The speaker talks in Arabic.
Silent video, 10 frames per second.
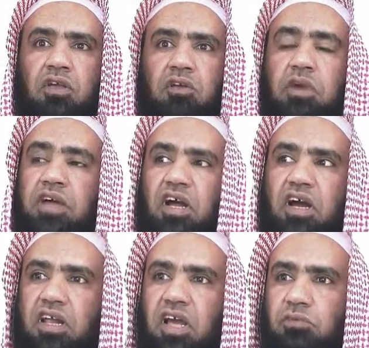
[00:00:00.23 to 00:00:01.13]
ماذا
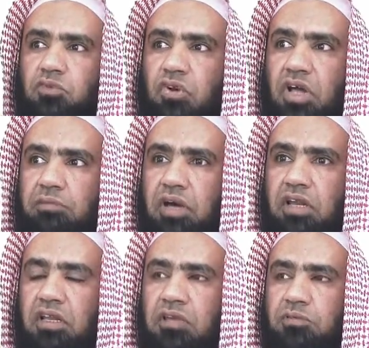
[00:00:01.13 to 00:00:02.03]
قال عبد
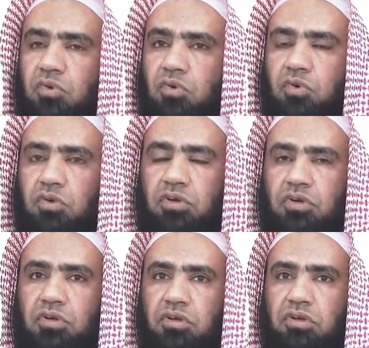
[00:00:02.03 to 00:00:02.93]
الرحمن ابن
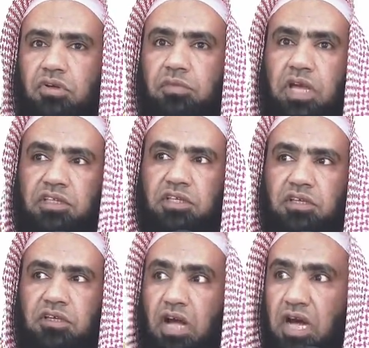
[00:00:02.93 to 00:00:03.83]
مهدي
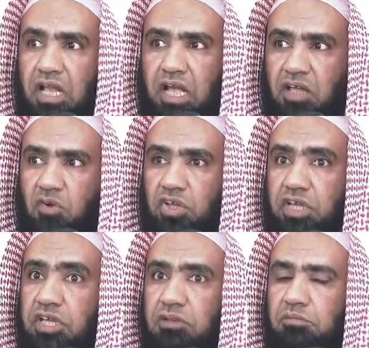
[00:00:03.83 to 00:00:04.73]
قال أهل
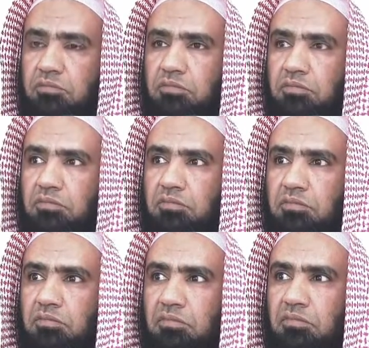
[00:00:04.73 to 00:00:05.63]
العلم
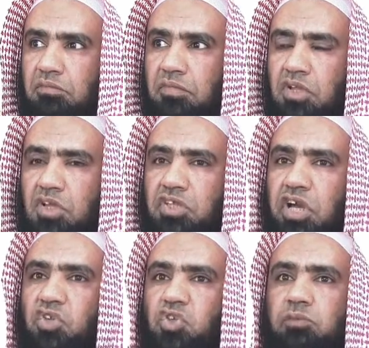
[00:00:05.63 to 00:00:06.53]

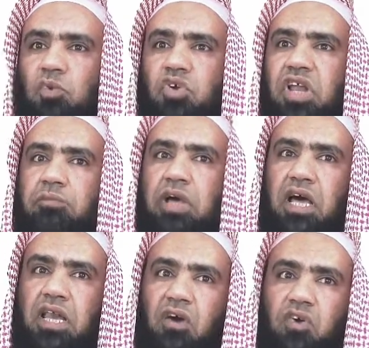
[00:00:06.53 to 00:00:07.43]
يكتبون
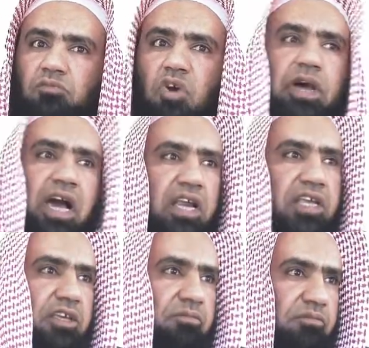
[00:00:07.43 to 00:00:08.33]
ما لهم وما
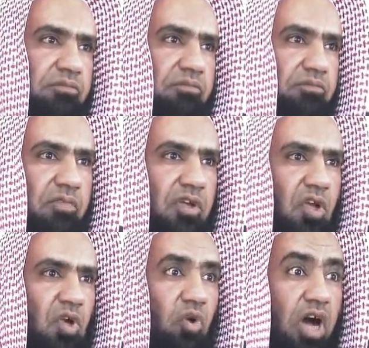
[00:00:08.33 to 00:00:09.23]
عليهم
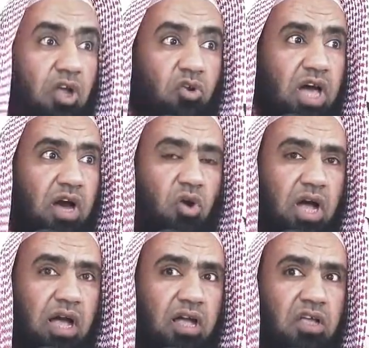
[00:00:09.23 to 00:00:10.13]
وأهل
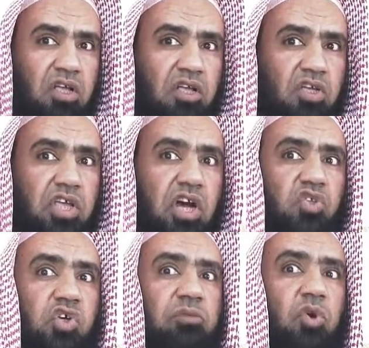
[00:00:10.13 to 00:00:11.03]
الأهواء
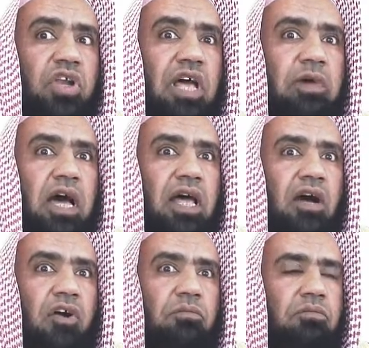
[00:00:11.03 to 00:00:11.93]
يكتبون ما
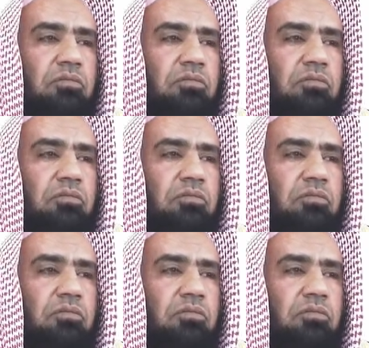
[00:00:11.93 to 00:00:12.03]
لهم